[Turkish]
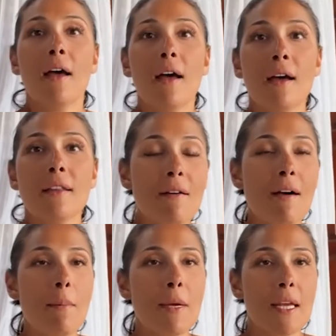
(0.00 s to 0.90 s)
Ee,
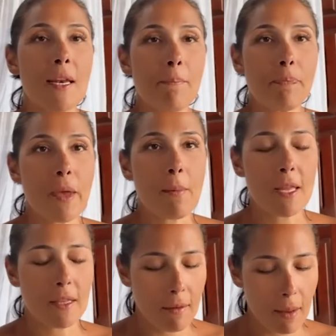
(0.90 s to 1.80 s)
devam edelim.
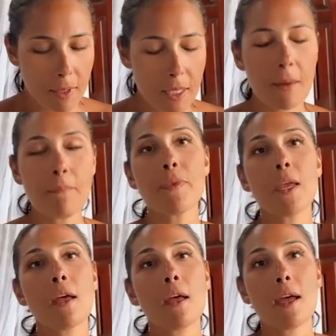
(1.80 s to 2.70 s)
Hemen devam edelim.
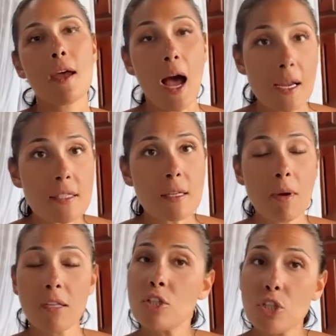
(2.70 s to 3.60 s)
Ee, aynı
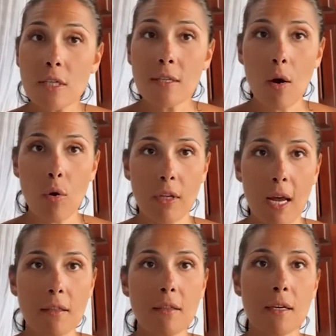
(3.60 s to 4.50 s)
zamanda Çin'le
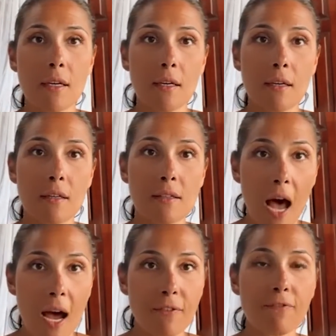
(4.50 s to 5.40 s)
olan e,
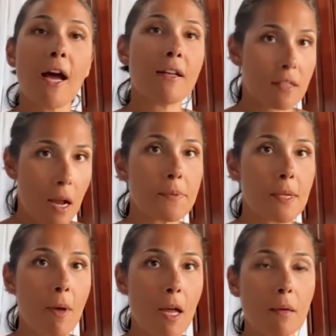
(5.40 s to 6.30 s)
tarifler Trump
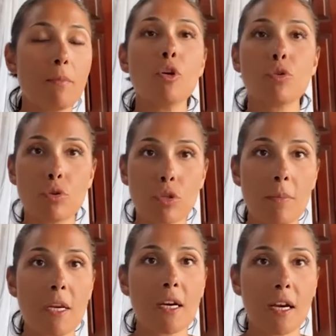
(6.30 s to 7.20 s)
zamanında biliyorsunuz
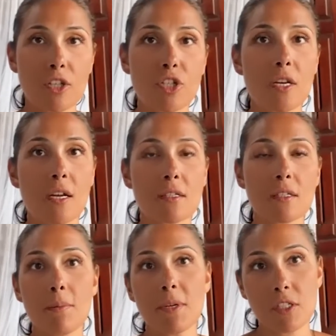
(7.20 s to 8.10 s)
Amerika ile Çin
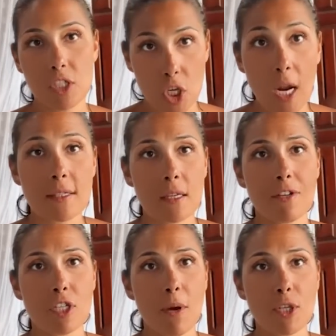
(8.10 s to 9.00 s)
arasında bir ticaret
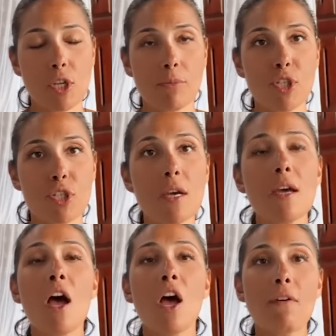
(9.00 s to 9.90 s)
savaşı
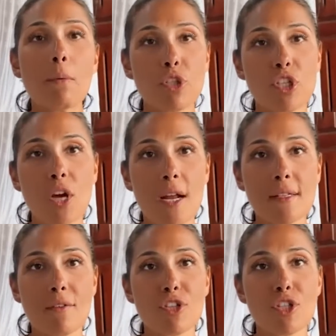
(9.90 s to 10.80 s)
başlamıştı. Ve bu ticaret
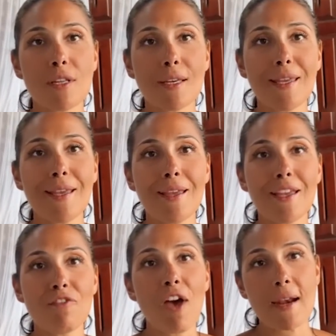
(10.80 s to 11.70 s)
savaşındaki
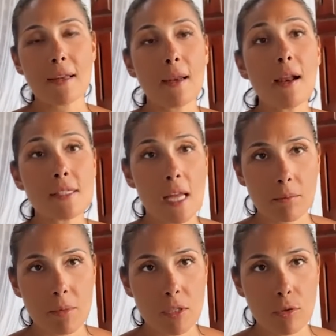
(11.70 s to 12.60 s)
e, vergileri
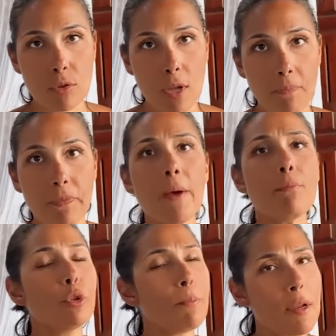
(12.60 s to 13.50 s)
azaltması
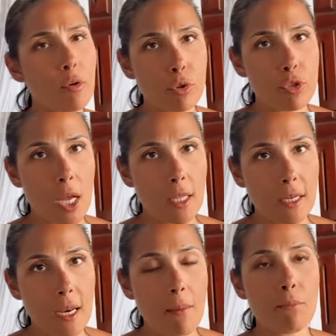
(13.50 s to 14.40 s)
gündemde. Bunun ben
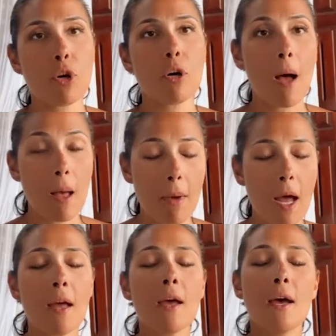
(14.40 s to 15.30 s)
olacağına inanmıyorum
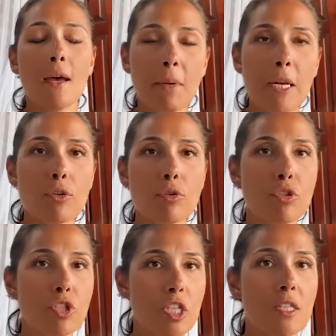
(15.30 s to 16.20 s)
ama
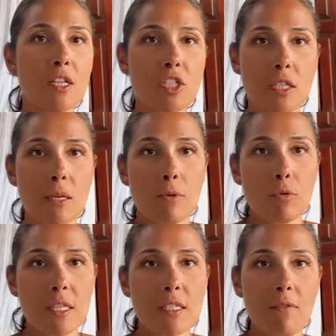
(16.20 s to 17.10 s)
biliyorsunuz Çin'de ciddi
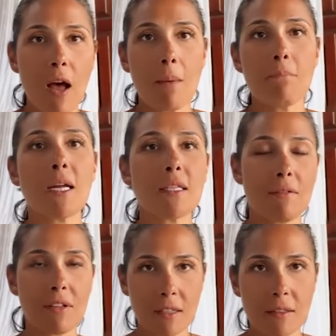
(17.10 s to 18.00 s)
bir üretim ve ham
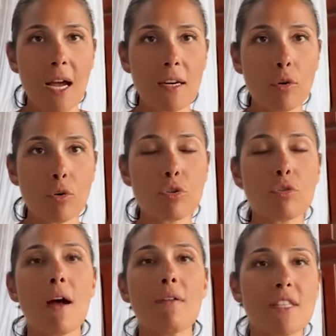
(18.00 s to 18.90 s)
madde ve tedarik
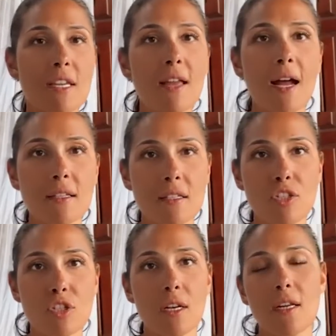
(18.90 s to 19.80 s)
konusu var. Ve tedarik
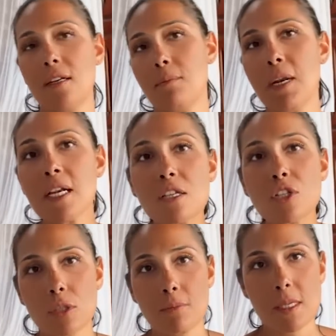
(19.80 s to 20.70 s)
zincirlerinin biraz
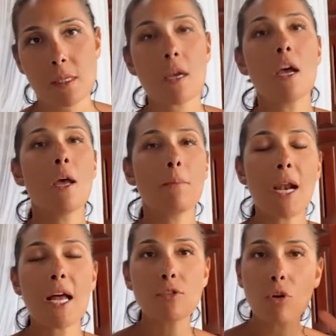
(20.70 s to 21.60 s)
açılması,
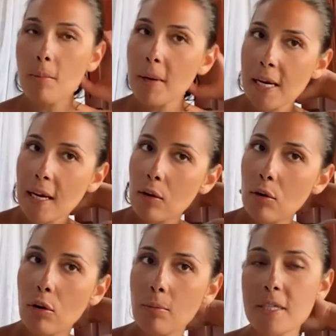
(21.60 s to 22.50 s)
biraz normale
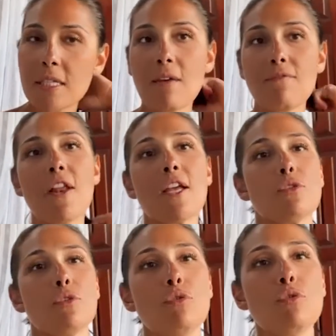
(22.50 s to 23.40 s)
geliyor olması
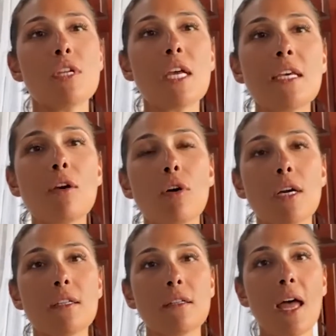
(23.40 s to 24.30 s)
enflasyonu %2
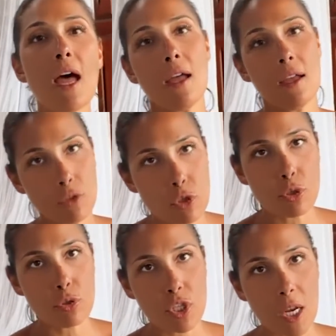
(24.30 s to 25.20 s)
oranında
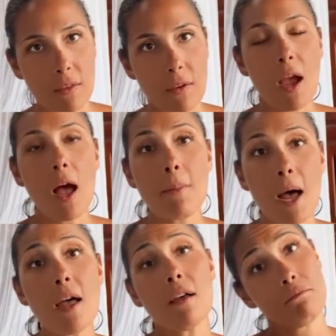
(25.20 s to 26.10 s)
düşürecekti.
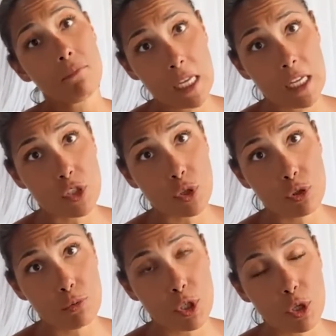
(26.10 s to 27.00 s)
Ama ilginç
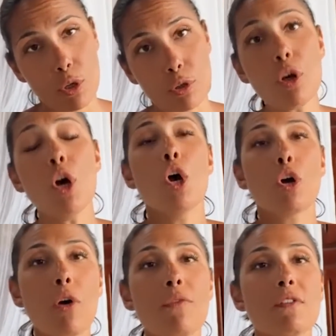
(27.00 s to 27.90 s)
kötü bir şey oldu.
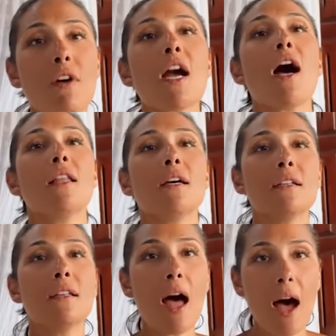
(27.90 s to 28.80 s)
Covid
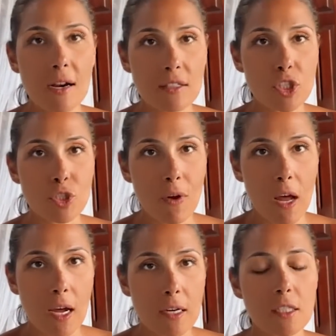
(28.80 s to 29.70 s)
vakalarında artış
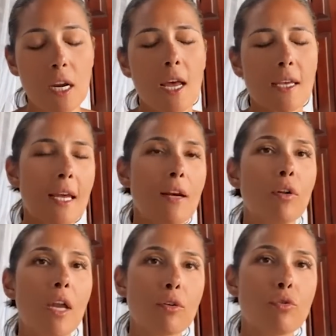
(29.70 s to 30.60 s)
var. Genel
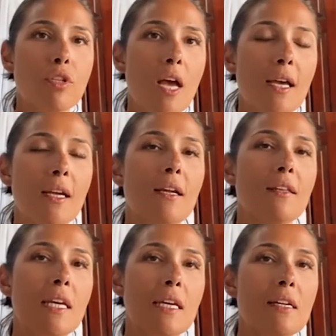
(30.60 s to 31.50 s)
olarak dünya
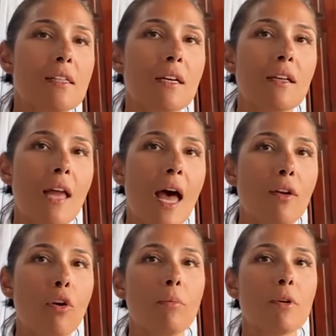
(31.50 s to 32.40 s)
genelinde İngiltere'de
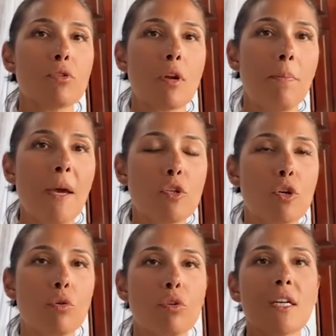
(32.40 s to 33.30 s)
dahil olmak üzere pek
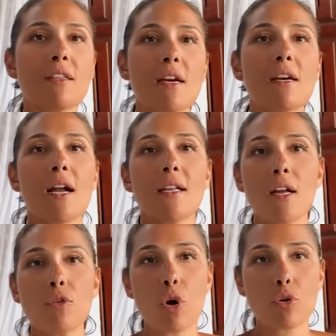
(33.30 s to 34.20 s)
çok ülke
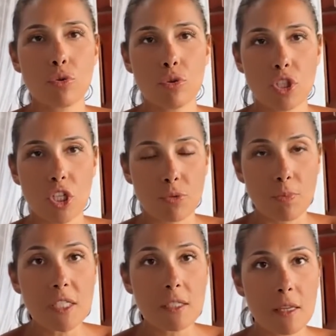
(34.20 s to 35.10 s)
tekrardan 4 günlük
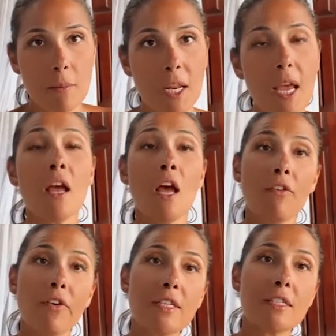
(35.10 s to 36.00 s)
çalışma sistemine
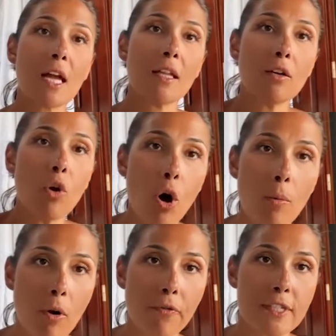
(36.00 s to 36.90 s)
ve insanların
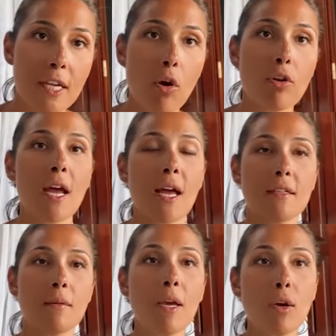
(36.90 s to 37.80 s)
home office'e
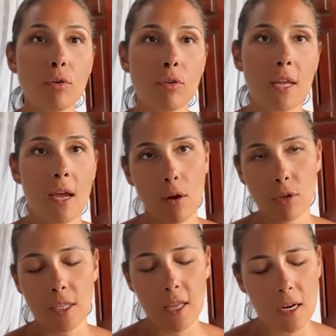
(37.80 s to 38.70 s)
yönlendirme yönünde.
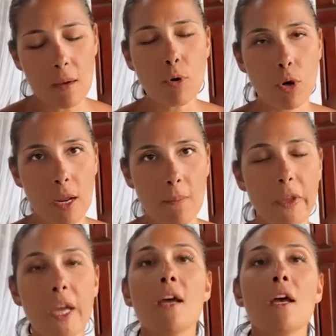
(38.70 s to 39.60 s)
O nedenle bu
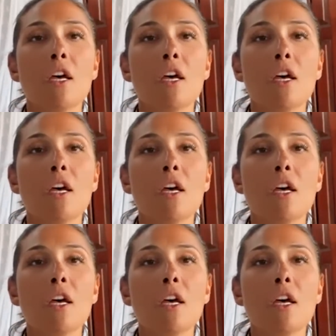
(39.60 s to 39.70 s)
önemli.